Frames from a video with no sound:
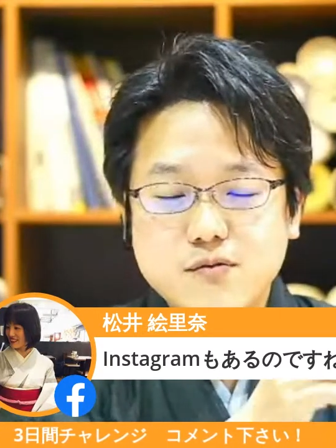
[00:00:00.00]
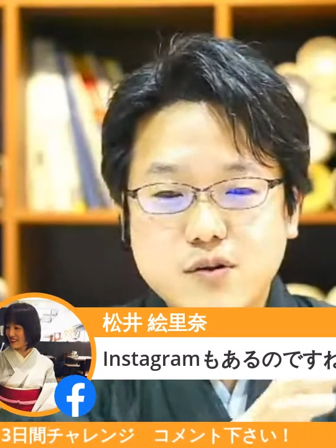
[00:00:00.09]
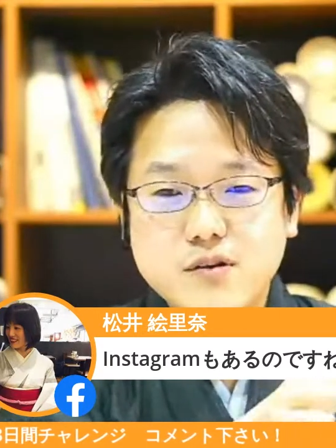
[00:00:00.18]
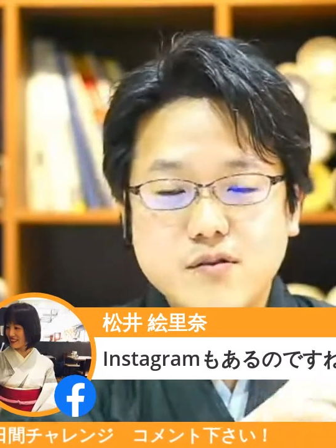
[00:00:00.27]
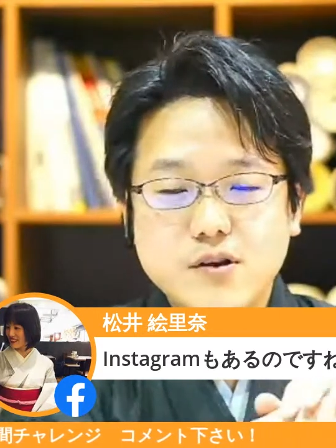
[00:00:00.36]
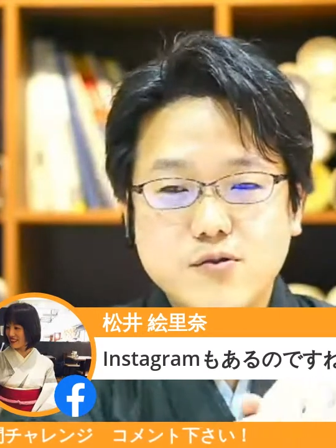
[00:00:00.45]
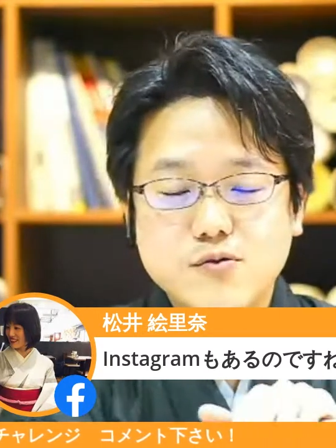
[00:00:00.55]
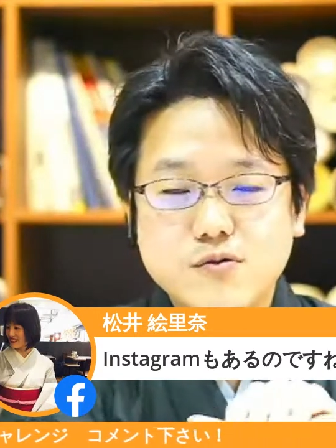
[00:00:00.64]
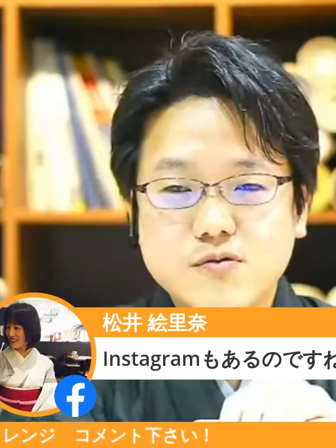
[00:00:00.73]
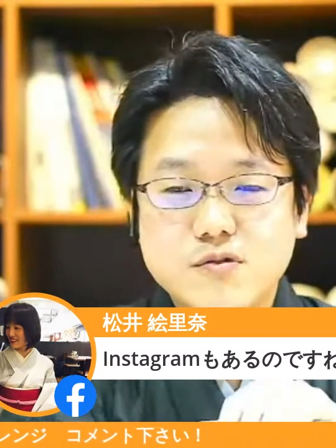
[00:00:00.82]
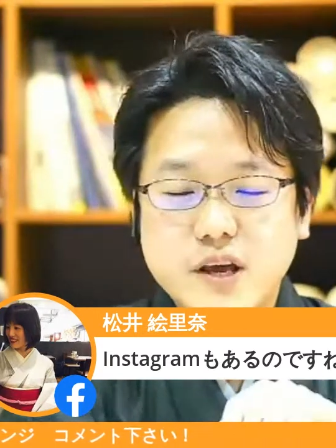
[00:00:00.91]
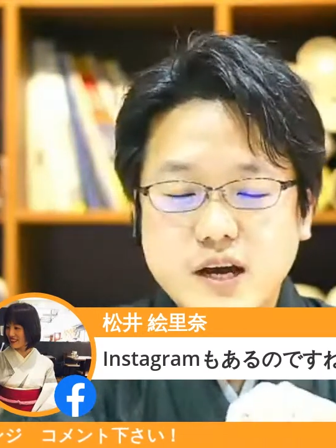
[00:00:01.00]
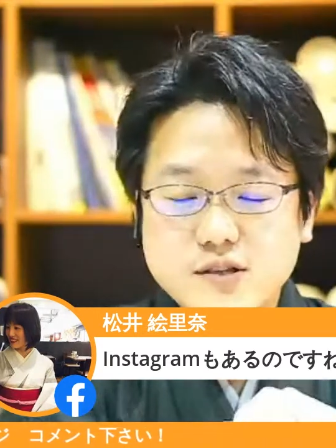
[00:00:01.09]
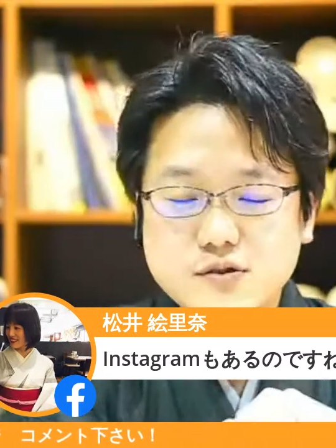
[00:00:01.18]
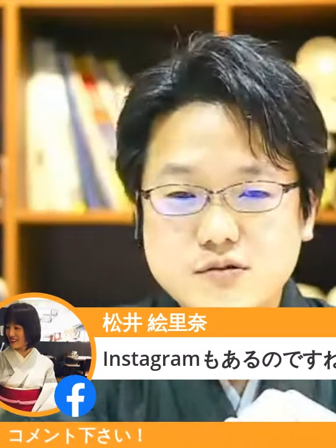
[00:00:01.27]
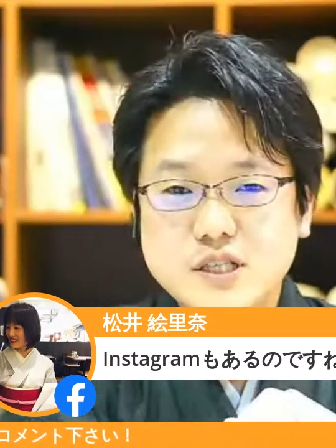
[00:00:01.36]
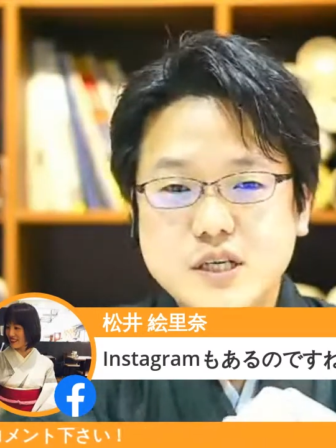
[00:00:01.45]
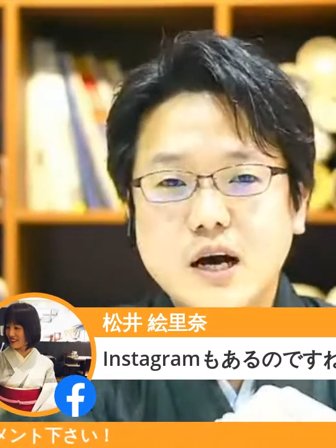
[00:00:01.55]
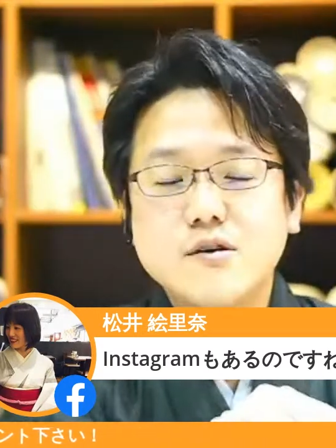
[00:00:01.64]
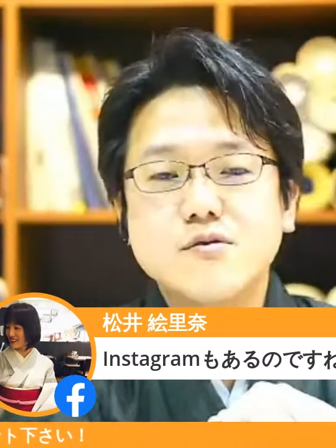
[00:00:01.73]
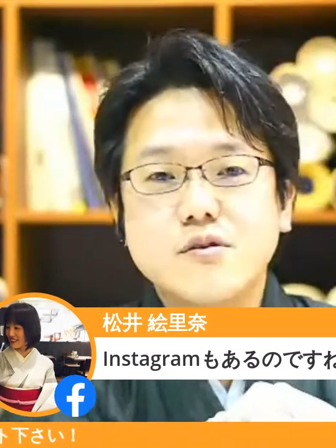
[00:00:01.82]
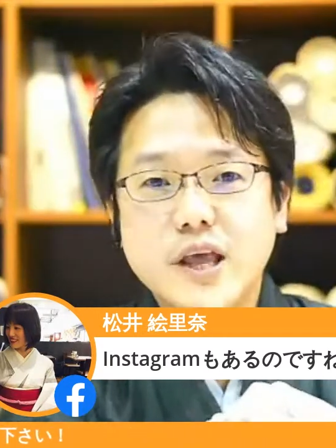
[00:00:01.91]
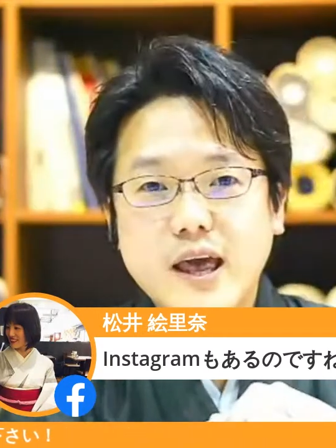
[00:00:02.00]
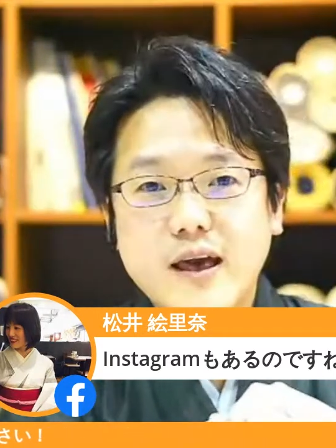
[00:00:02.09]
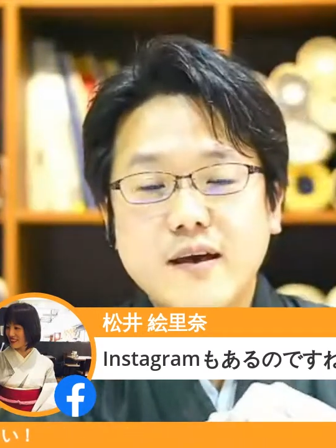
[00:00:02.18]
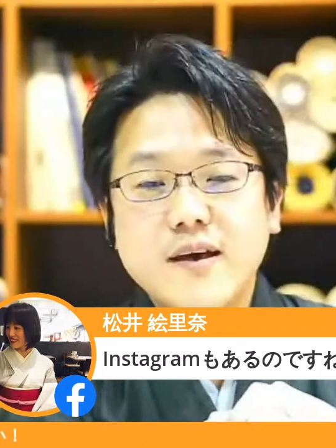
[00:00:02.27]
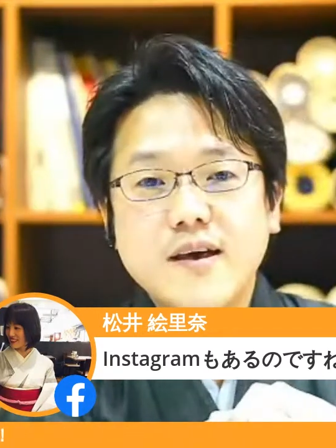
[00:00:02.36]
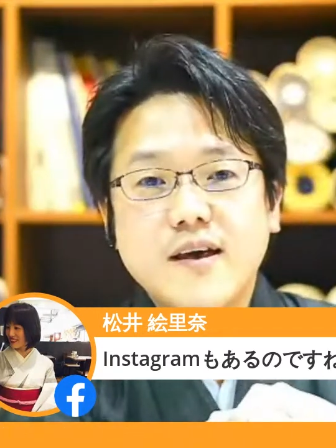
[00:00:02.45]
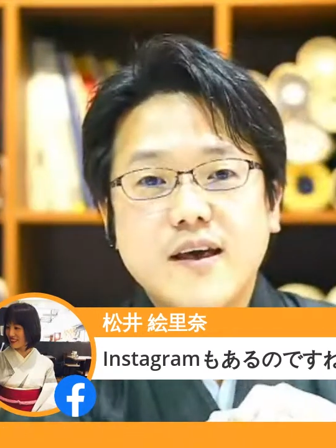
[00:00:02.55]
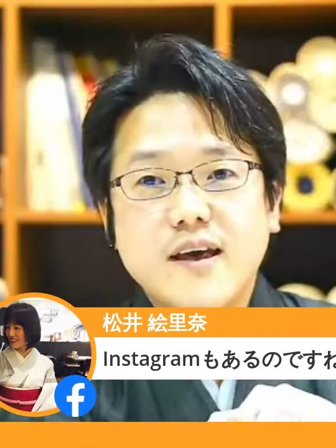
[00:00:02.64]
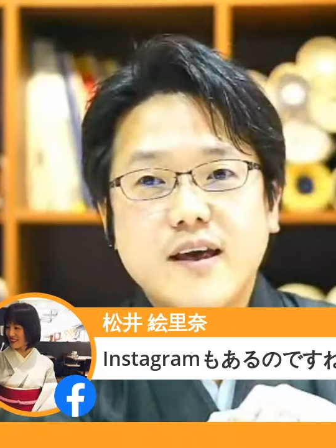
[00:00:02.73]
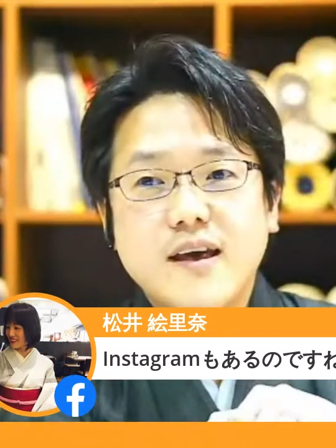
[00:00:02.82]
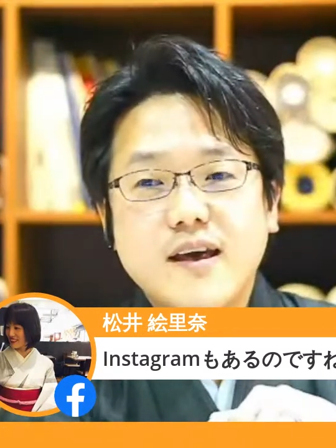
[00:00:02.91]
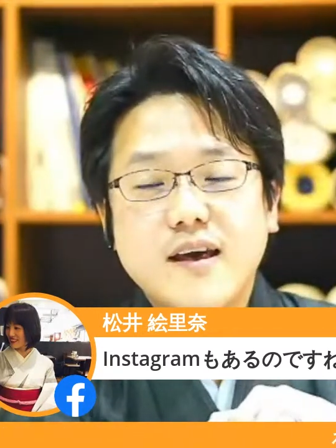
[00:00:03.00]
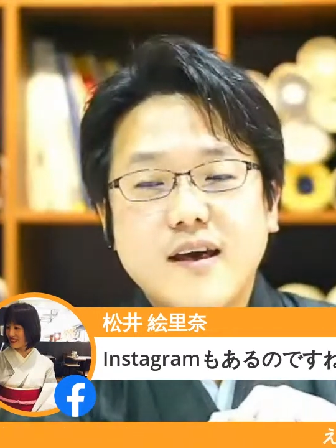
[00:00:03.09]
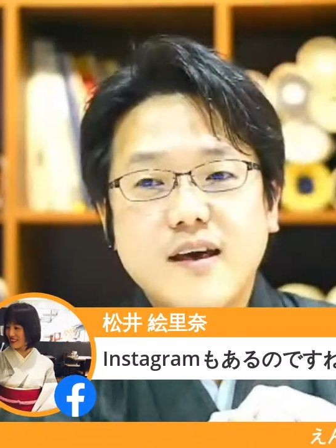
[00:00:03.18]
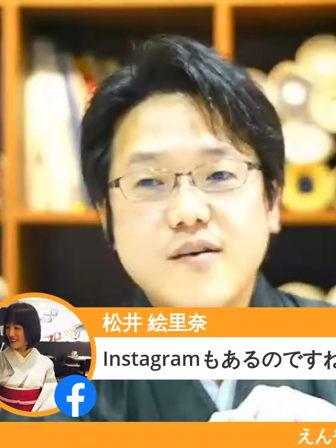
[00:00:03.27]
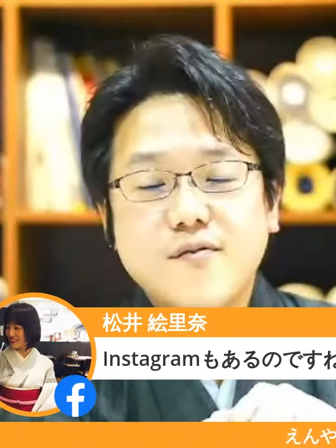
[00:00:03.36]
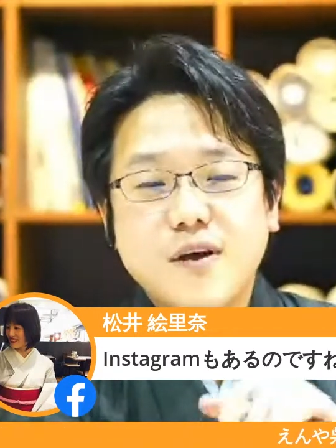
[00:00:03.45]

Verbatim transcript: それぞれの特性がちょっと違うので、えー、